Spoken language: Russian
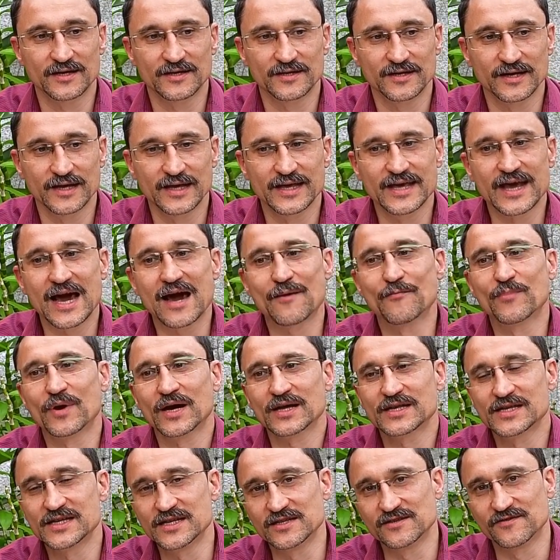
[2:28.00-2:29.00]
я
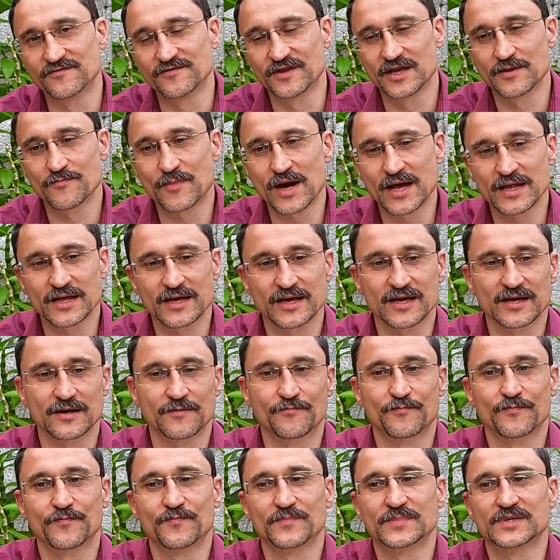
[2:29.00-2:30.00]
обратил
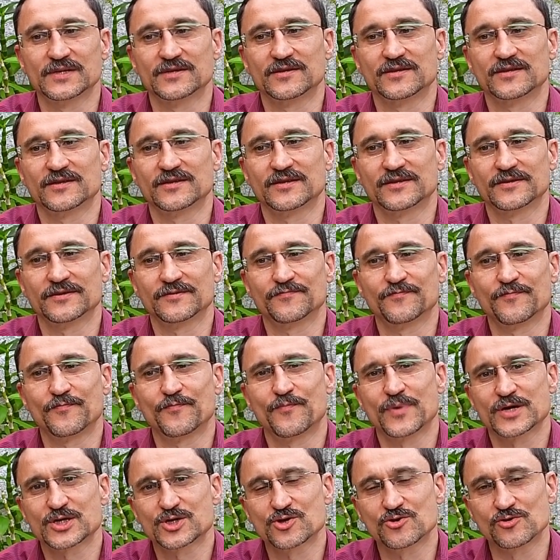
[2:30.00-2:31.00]
внимание, я э,
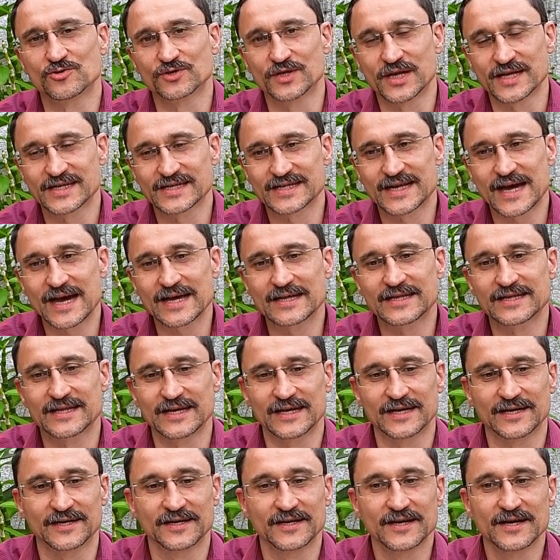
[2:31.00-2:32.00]
пошел на
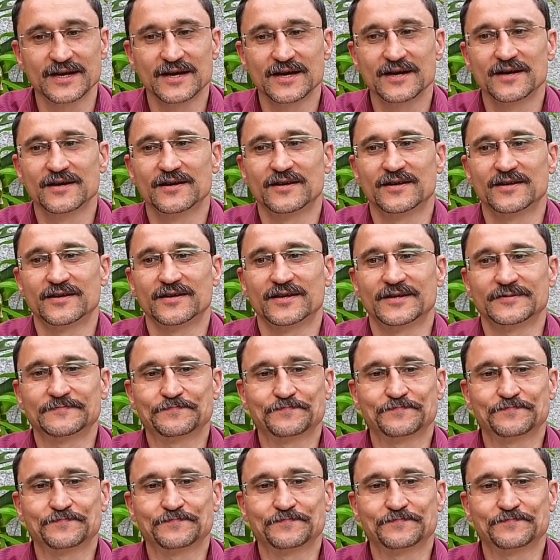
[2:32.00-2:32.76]
сайты э,